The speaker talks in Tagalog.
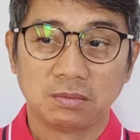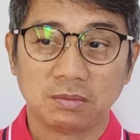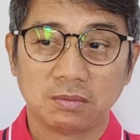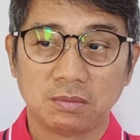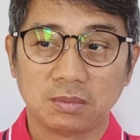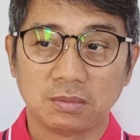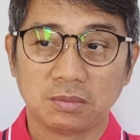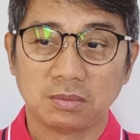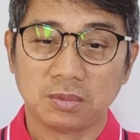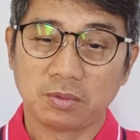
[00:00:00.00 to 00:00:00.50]

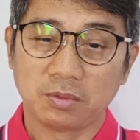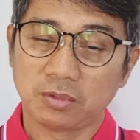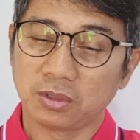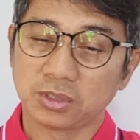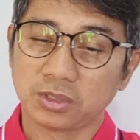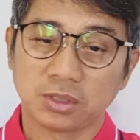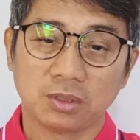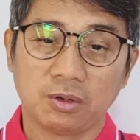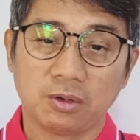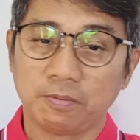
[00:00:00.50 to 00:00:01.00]
Of
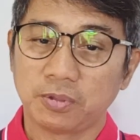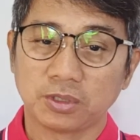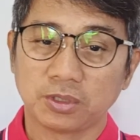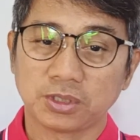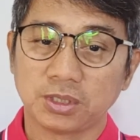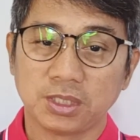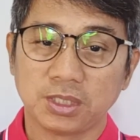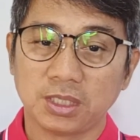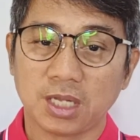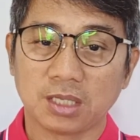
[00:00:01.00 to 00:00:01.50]
course, of course
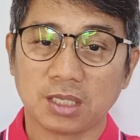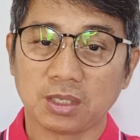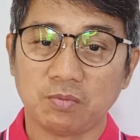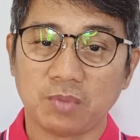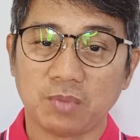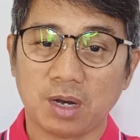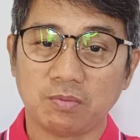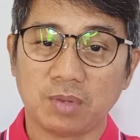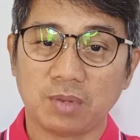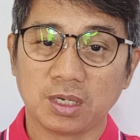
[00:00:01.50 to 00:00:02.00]
hindi natin
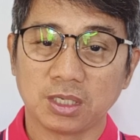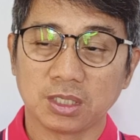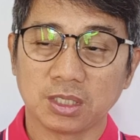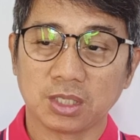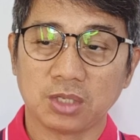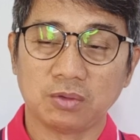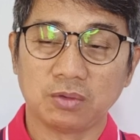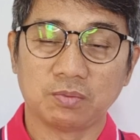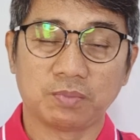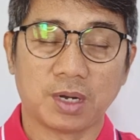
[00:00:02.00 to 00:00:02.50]

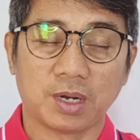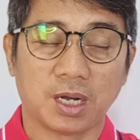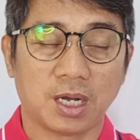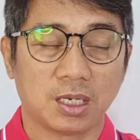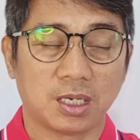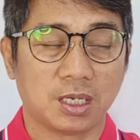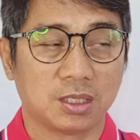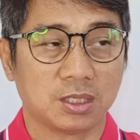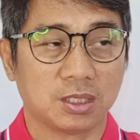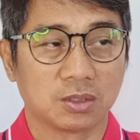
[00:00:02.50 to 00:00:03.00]
babanggitin yung
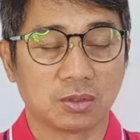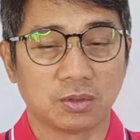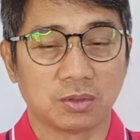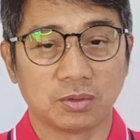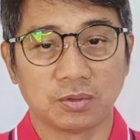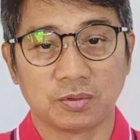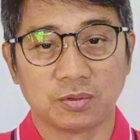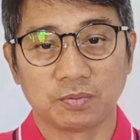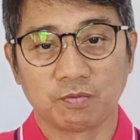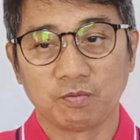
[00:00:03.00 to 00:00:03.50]
pangalan nito.
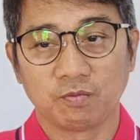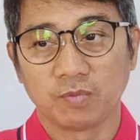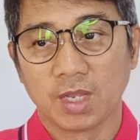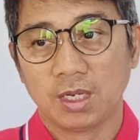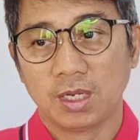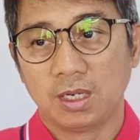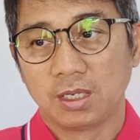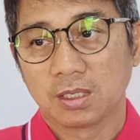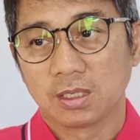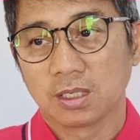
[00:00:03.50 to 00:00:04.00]

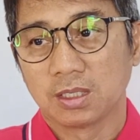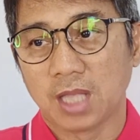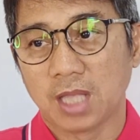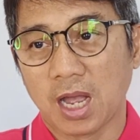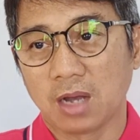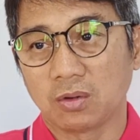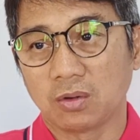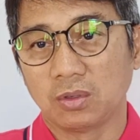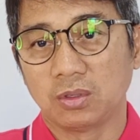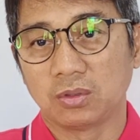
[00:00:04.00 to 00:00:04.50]

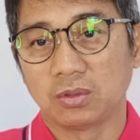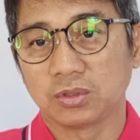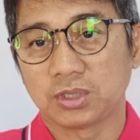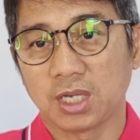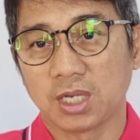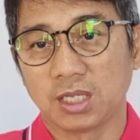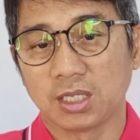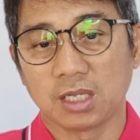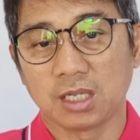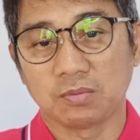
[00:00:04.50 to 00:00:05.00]
Nakulong
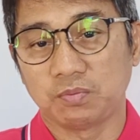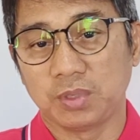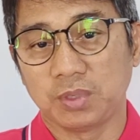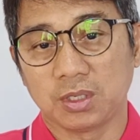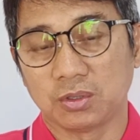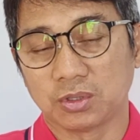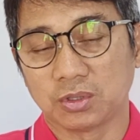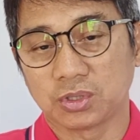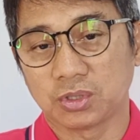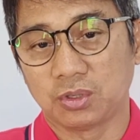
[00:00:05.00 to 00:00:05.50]
siya not
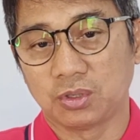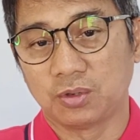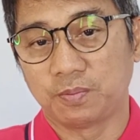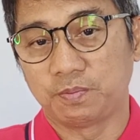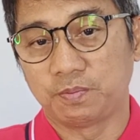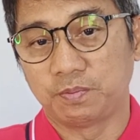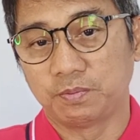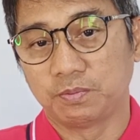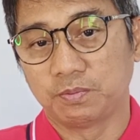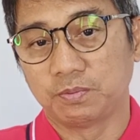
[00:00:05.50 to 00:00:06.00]
because of
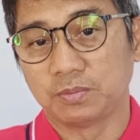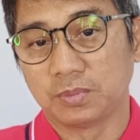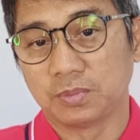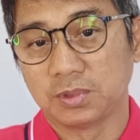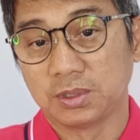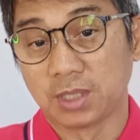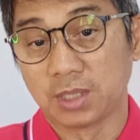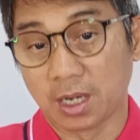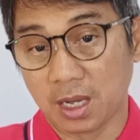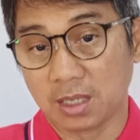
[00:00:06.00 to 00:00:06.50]

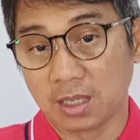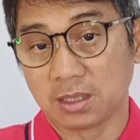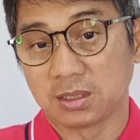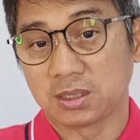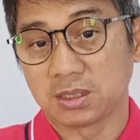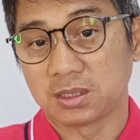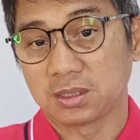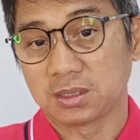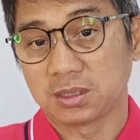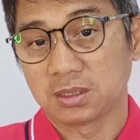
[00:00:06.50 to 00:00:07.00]

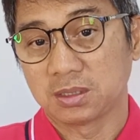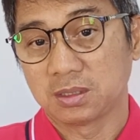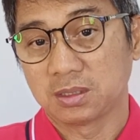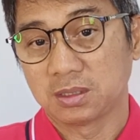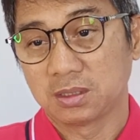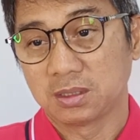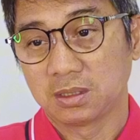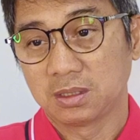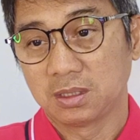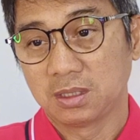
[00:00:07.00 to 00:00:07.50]
drugs.
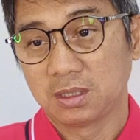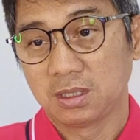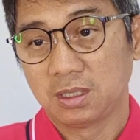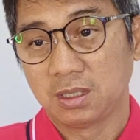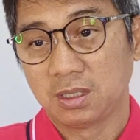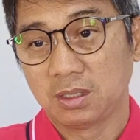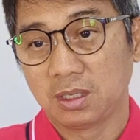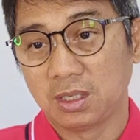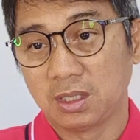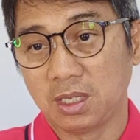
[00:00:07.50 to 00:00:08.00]

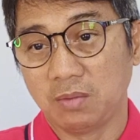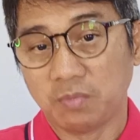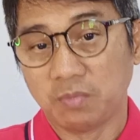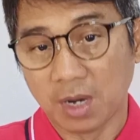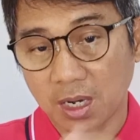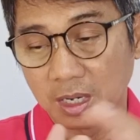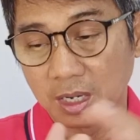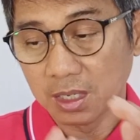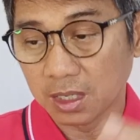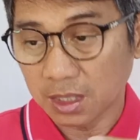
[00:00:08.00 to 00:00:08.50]

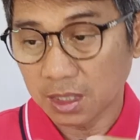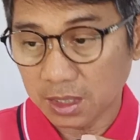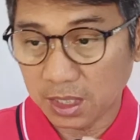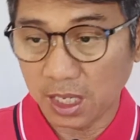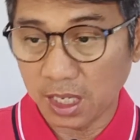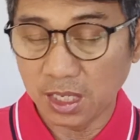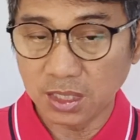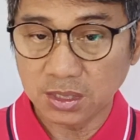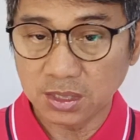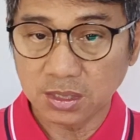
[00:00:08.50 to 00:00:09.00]
Ibang
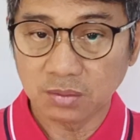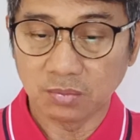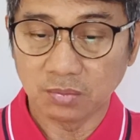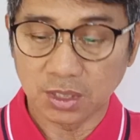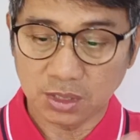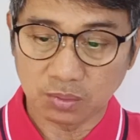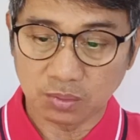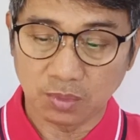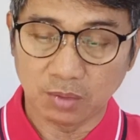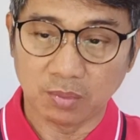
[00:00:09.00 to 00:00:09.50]
case
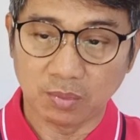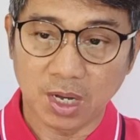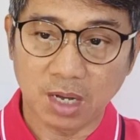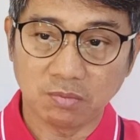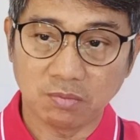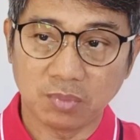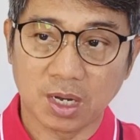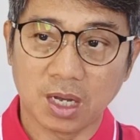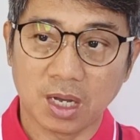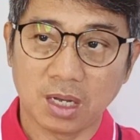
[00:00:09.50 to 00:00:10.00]
mas
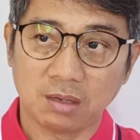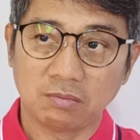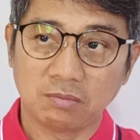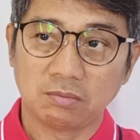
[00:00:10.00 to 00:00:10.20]
mababa,